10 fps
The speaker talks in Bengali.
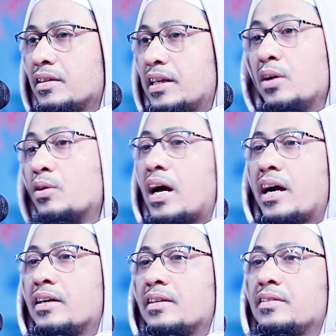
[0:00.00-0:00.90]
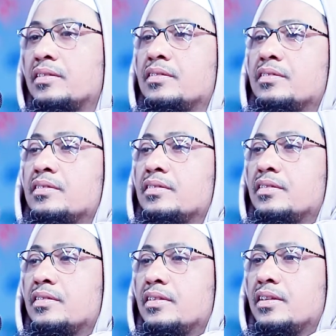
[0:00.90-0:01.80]
গেল না
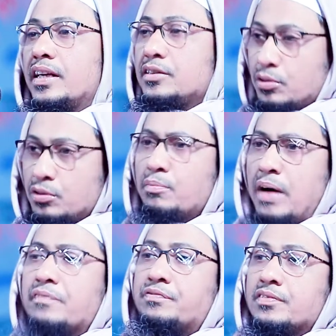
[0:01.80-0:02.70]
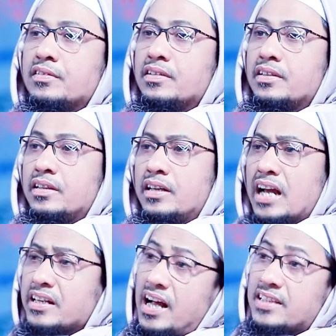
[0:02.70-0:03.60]
এই জন্য বাপ
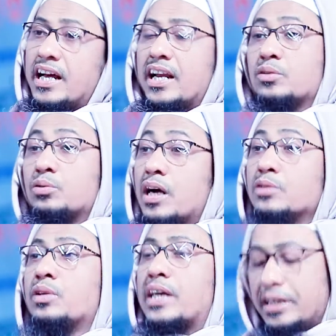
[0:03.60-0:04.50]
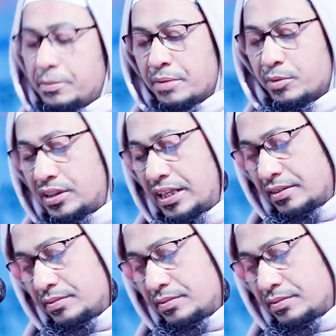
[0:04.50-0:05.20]
আল্লাহ তালা কোরআনুল করিমের মধ্যে